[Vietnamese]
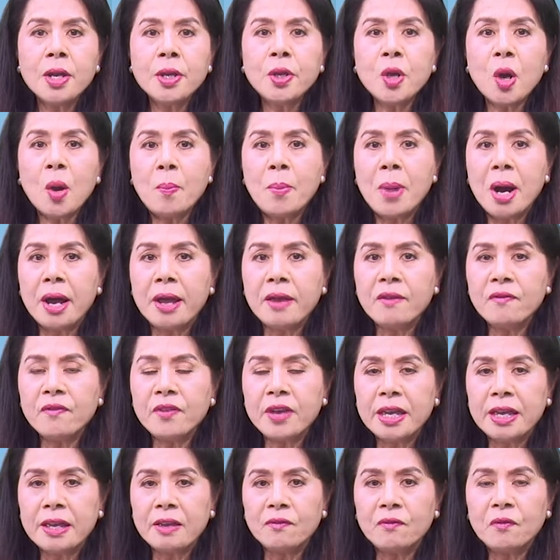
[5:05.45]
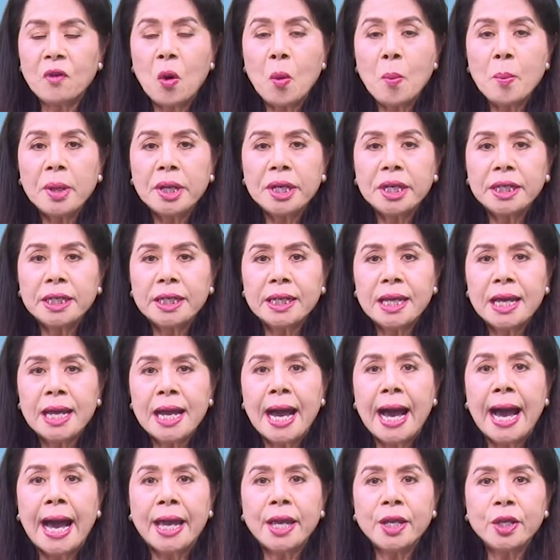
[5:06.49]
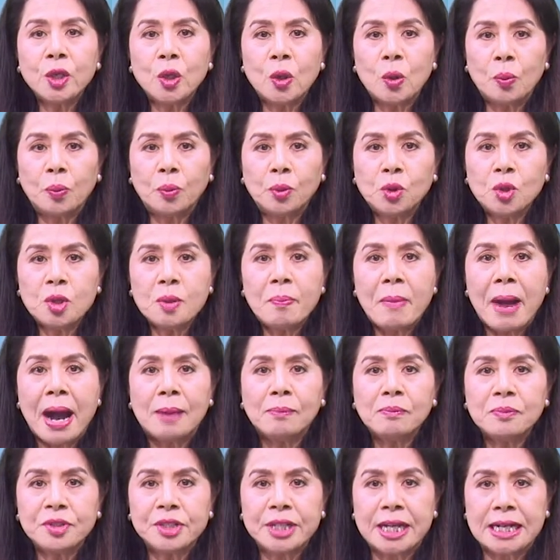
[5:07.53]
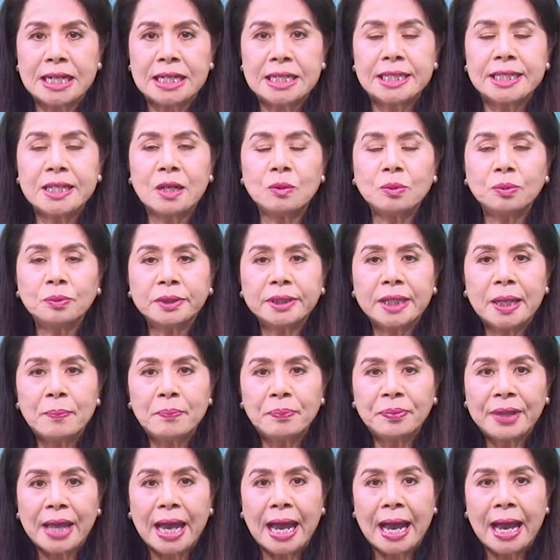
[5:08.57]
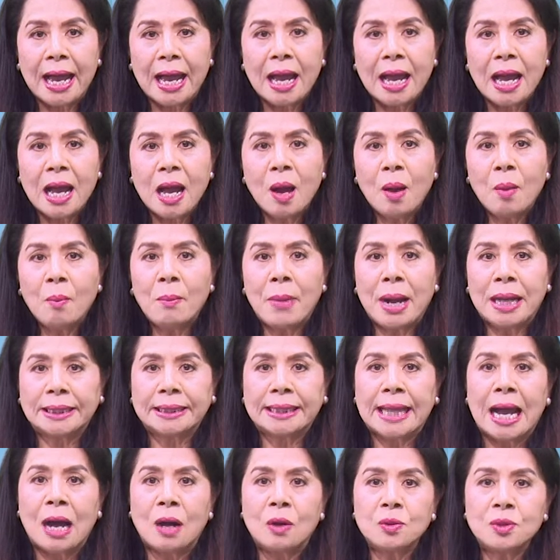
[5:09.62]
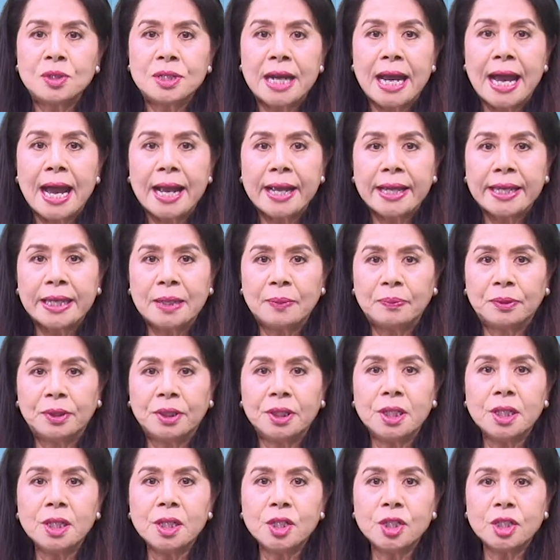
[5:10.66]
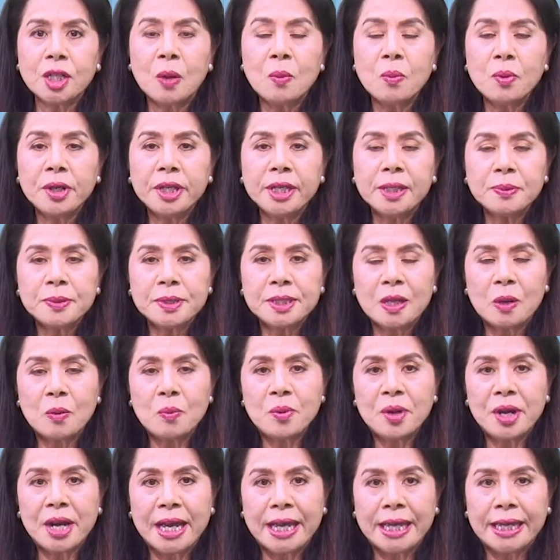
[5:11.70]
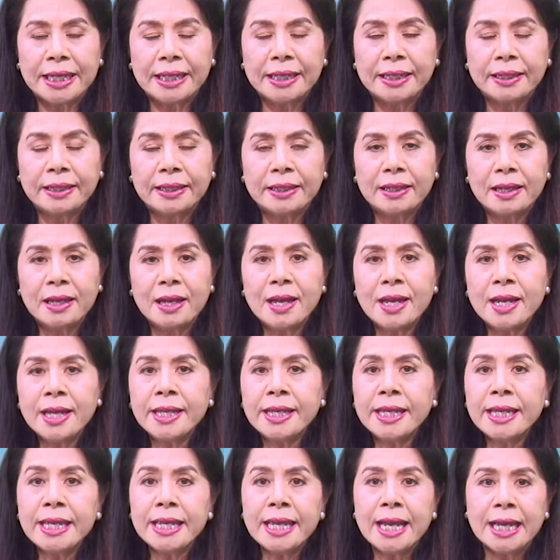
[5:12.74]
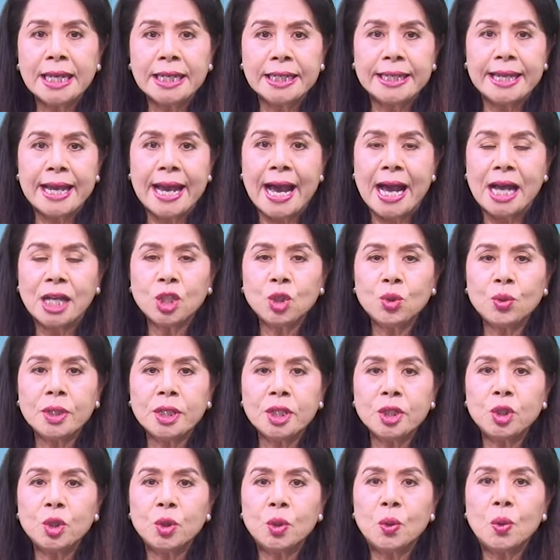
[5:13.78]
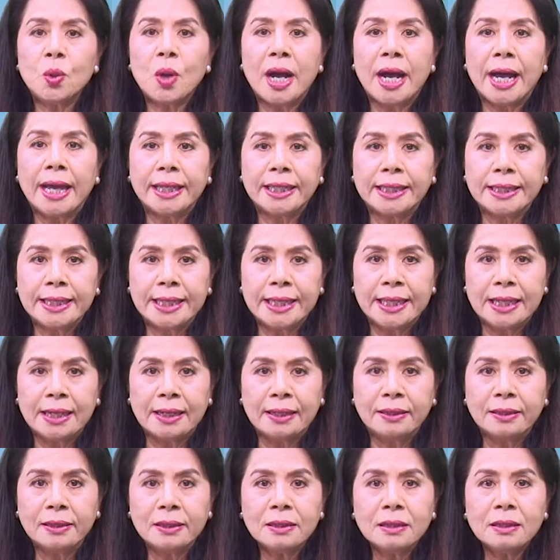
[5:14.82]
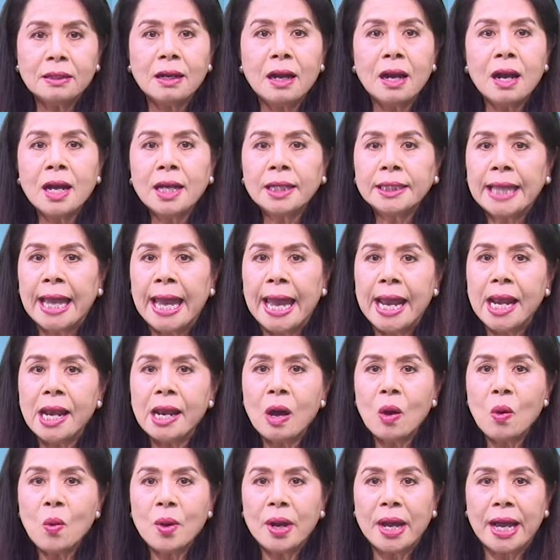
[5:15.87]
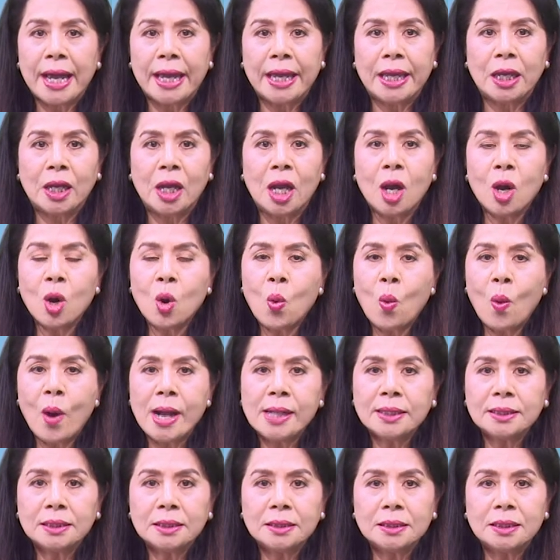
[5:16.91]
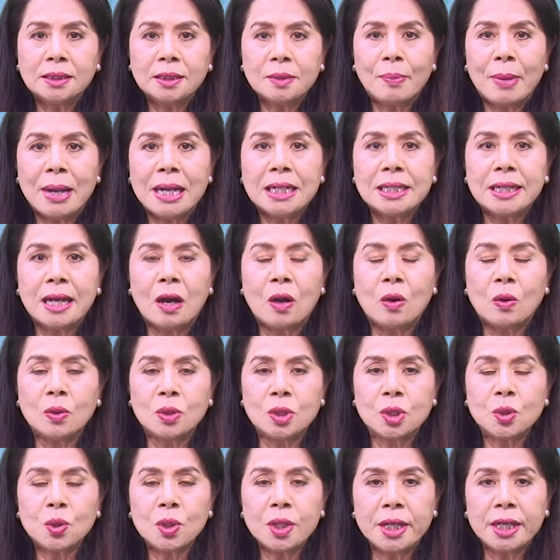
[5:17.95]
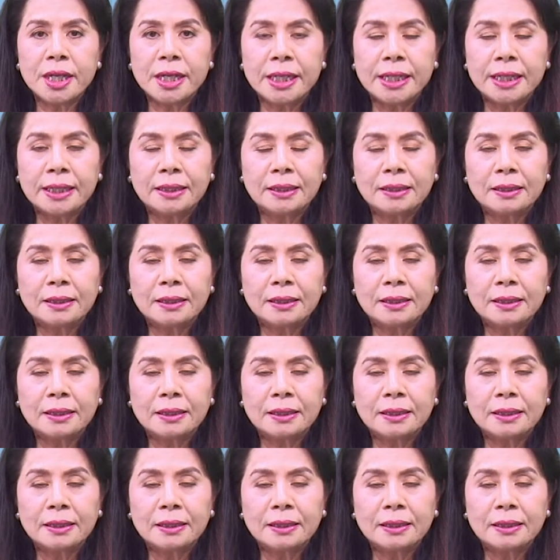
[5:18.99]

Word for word: Do bởi vì vô minh, ái dục luôn bám chặt trong tâm ta mà tạo ra nghiệp thức trong kiếp sống này. Khi hành giả chuyên chú hành thiền như thế lâu ngày, quang tướng bắt đầu xuất hiện.